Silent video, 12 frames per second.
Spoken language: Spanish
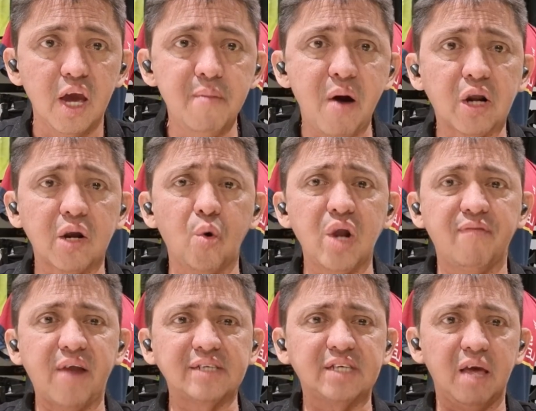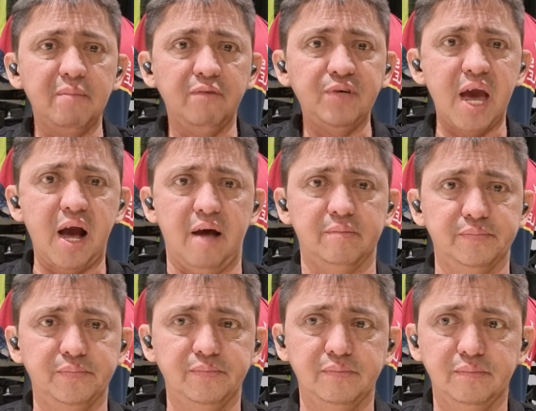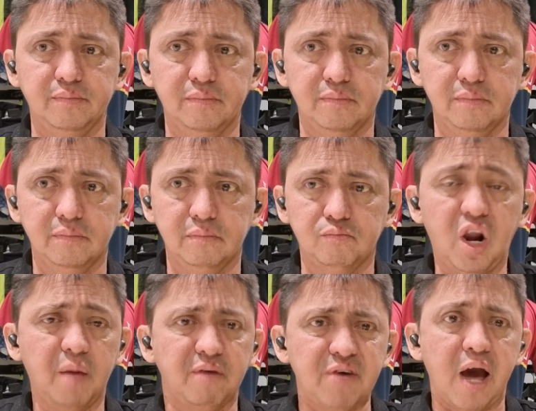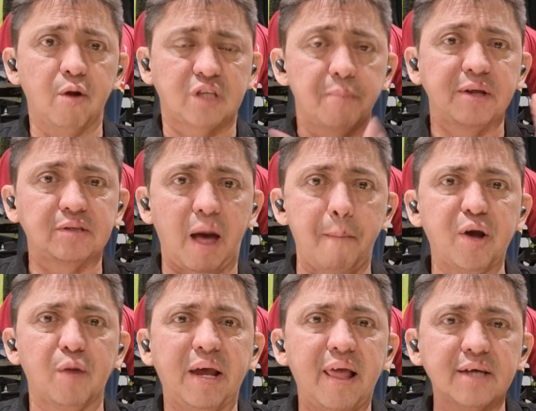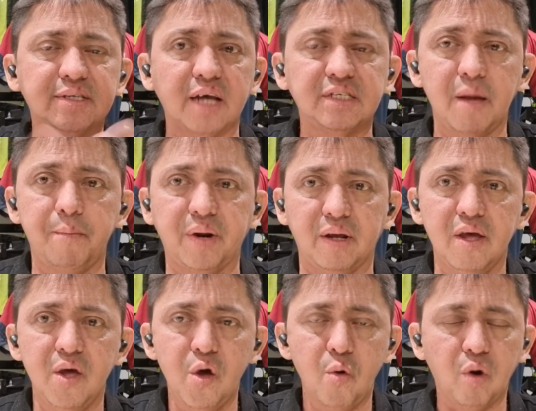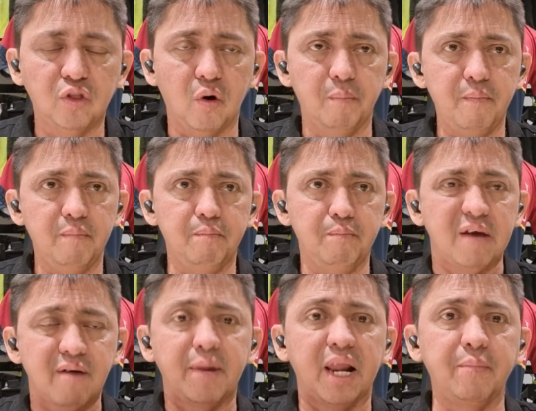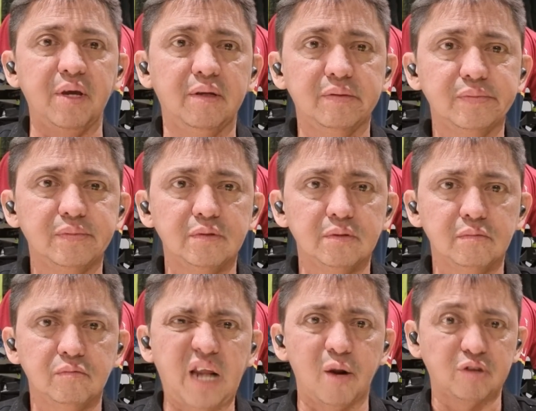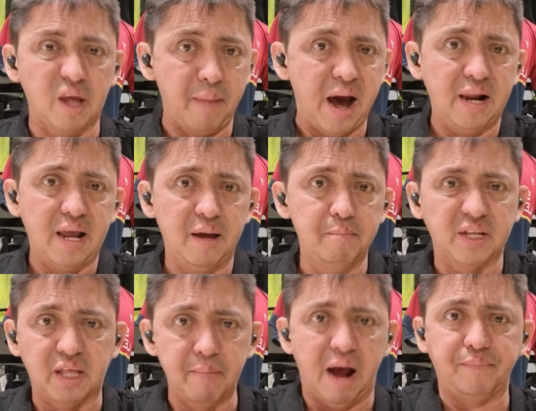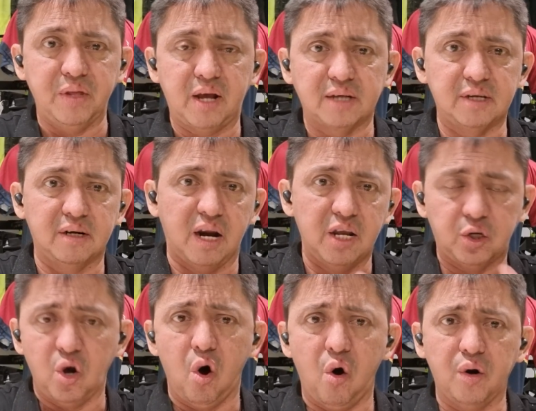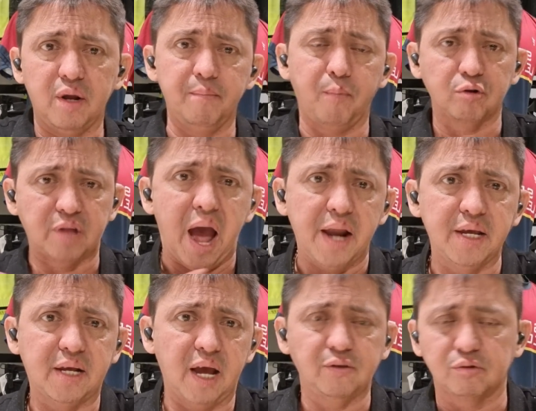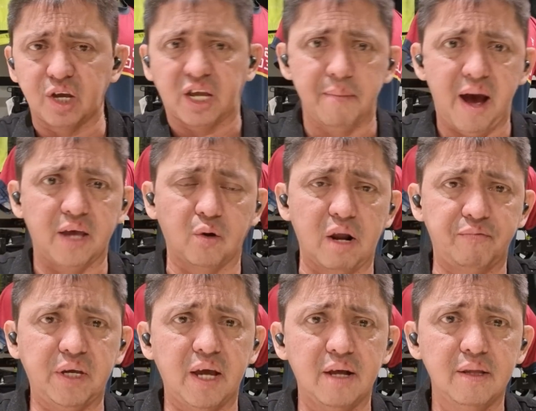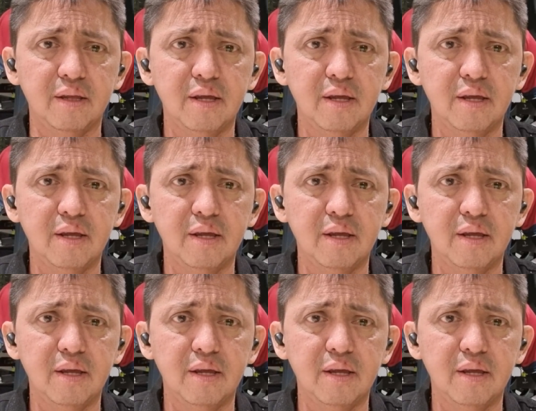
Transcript: Y me roba una frase de mi vieja. Bueno, mi vieja no está inventada, pero me la decía siempre, cuando me iba mal a mí. Una nota mala en matemáticas, en religión, en botánica, en no sé qué más, geografía.